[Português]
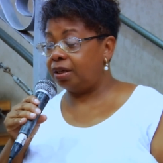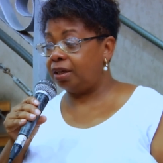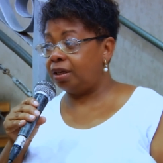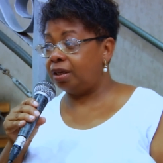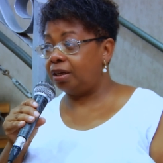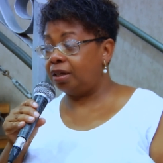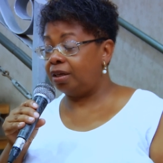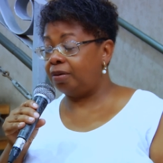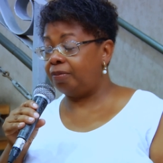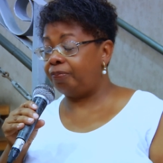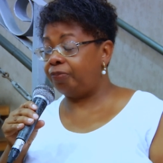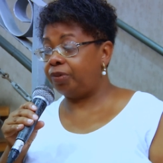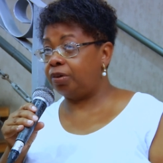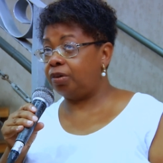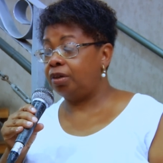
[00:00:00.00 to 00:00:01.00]
é,
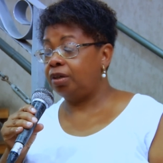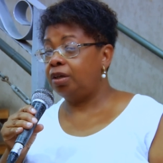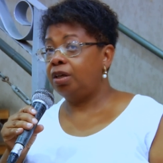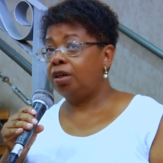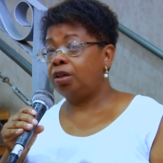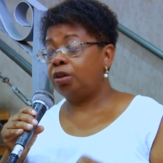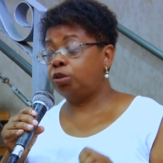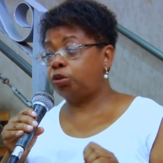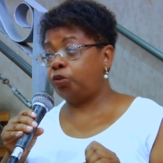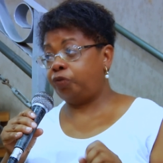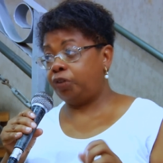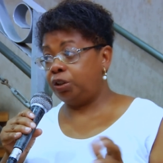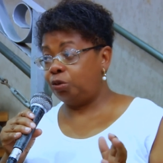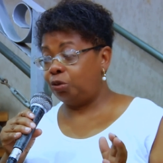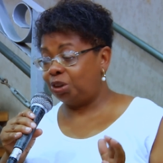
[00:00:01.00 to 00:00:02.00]
que eu sou
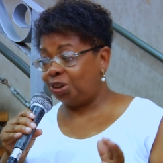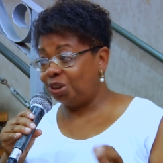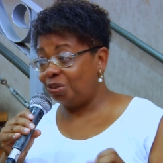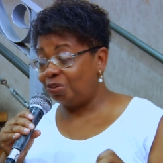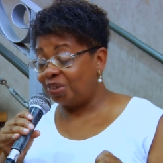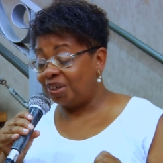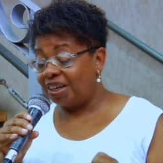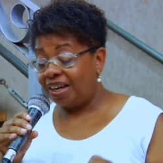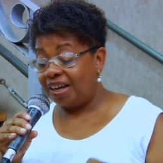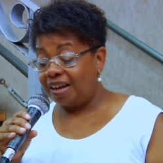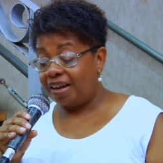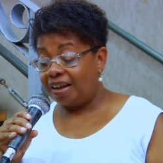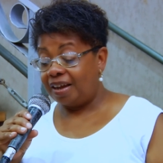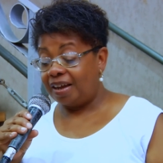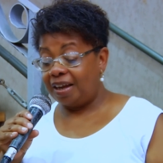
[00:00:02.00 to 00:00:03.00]
filha adotiva,
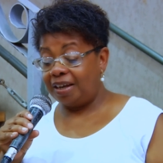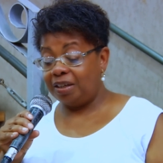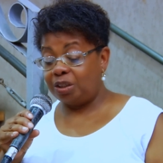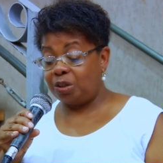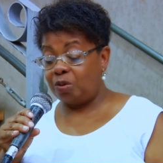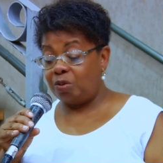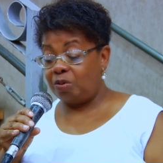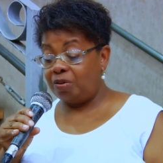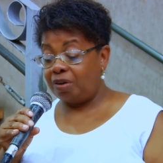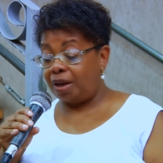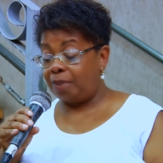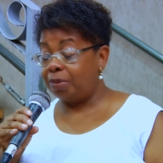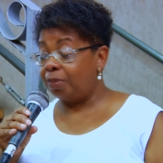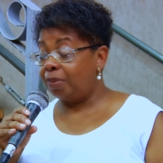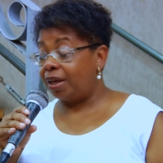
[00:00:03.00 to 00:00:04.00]
Aí então
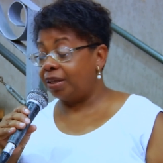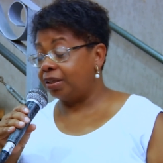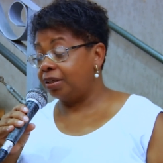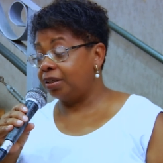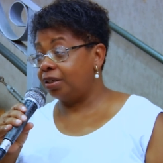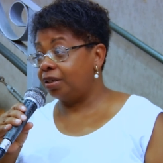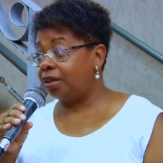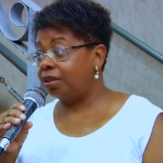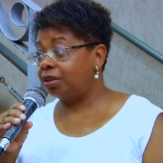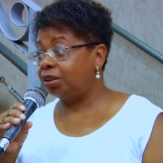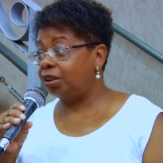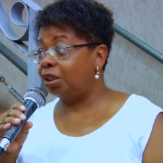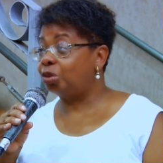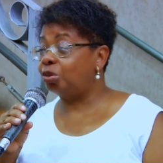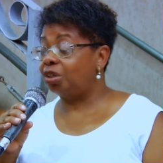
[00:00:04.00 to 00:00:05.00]
a minha madrinha era
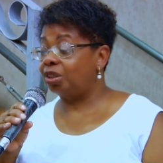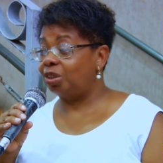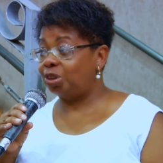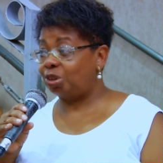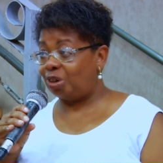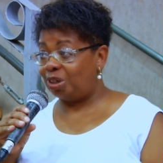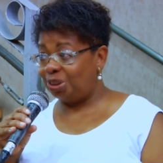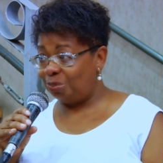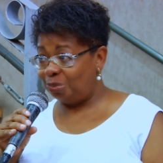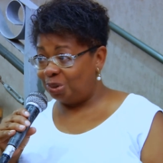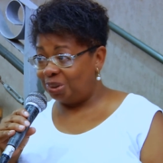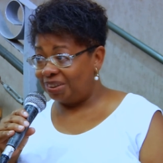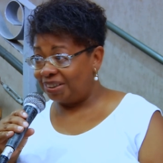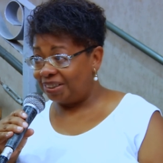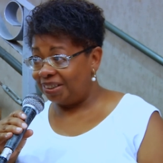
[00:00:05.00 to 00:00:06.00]
diretora da escola de
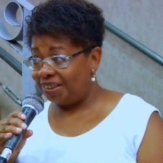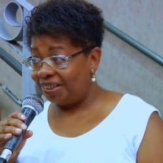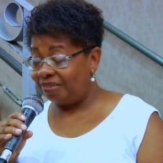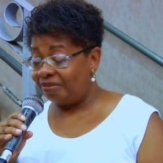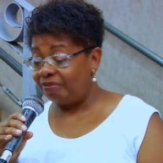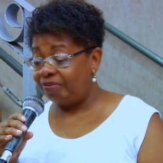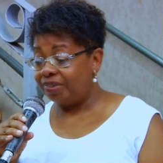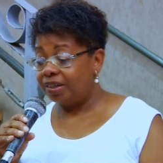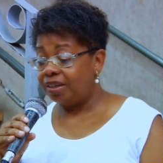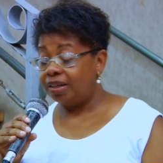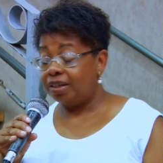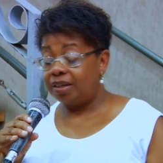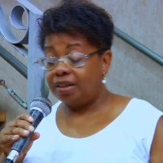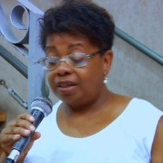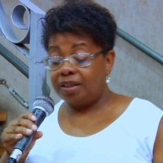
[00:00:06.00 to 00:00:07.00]
música.
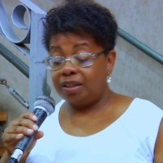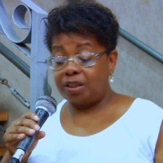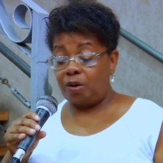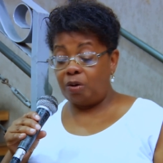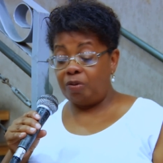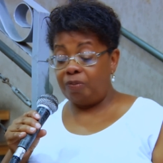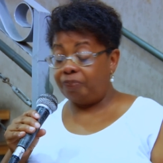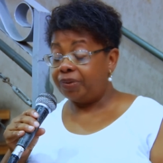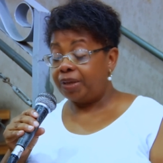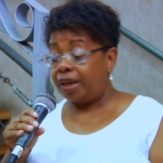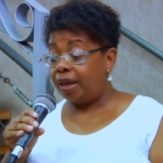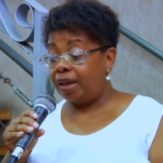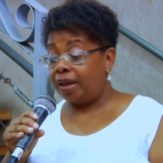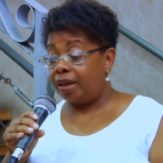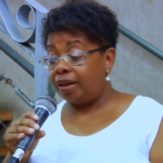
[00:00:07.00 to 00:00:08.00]
Bacana. Então,
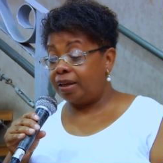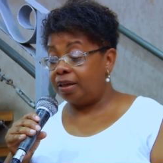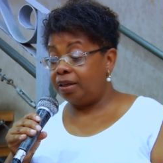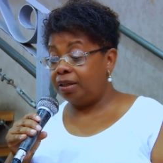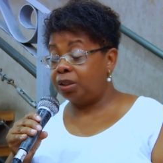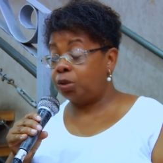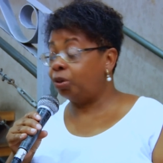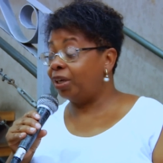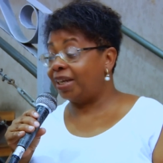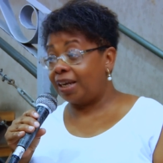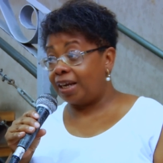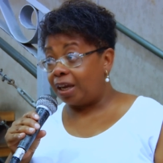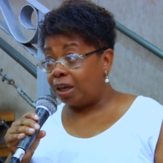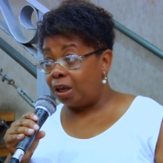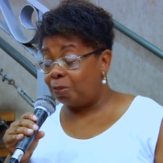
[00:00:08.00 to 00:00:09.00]
é, então
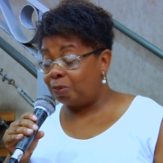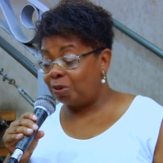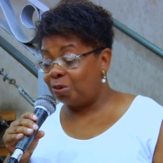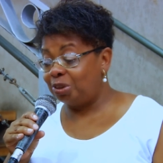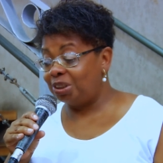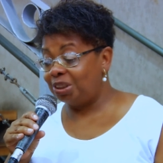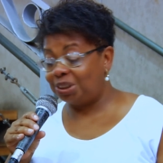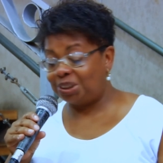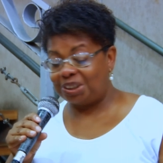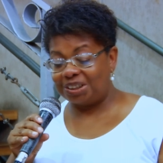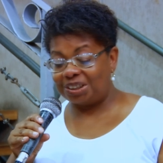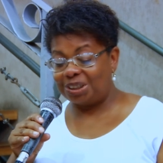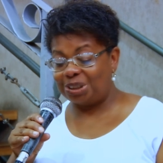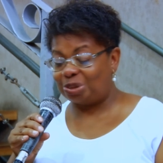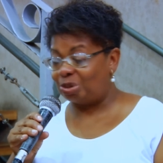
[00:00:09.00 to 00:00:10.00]
naquela época não existia
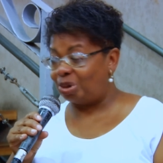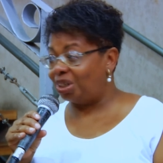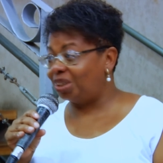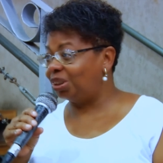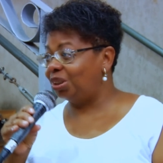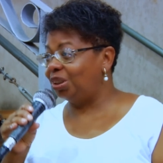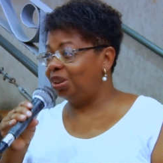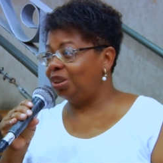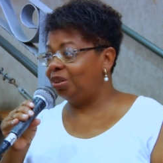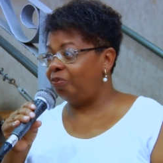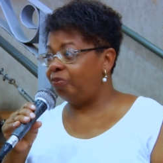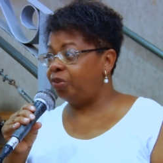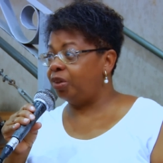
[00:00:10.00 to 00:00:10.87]
essa história de